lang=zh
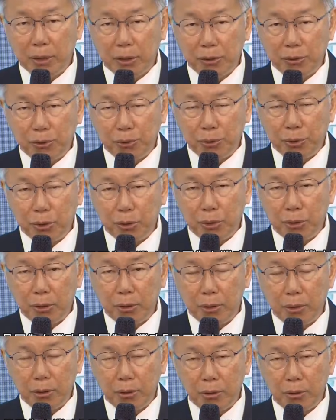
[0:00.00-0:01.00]
政局的
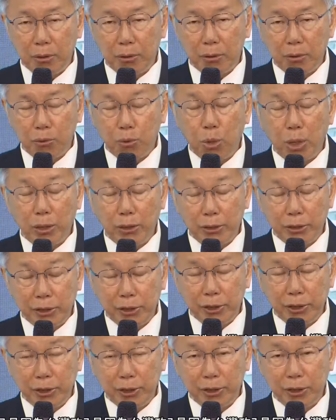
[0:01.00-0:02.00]
哦关
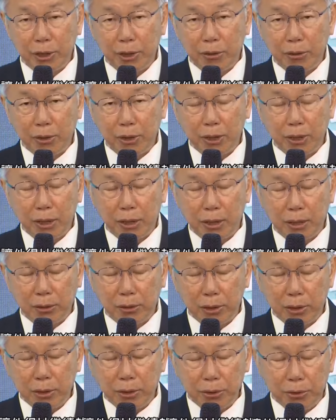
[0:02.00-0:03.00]
系，你知道吗？让他
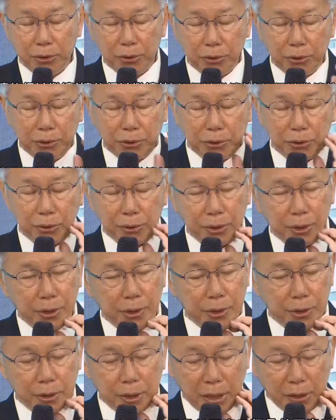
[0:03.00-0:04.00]
得以继续执政，
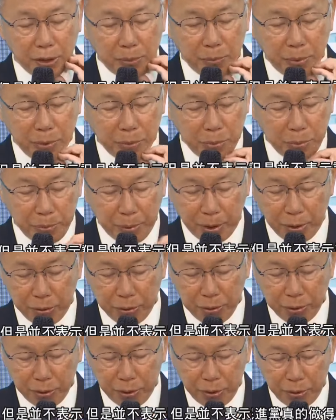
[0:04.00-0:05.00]
但这并不表
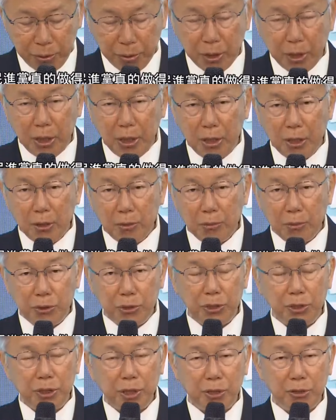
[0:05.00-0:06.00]
示说。民
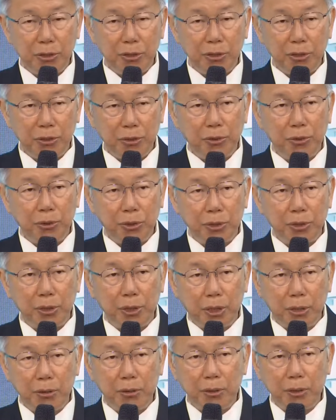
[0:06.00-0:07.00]
进党真的做得
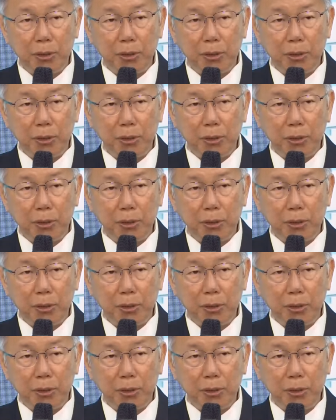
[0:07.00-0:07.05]
好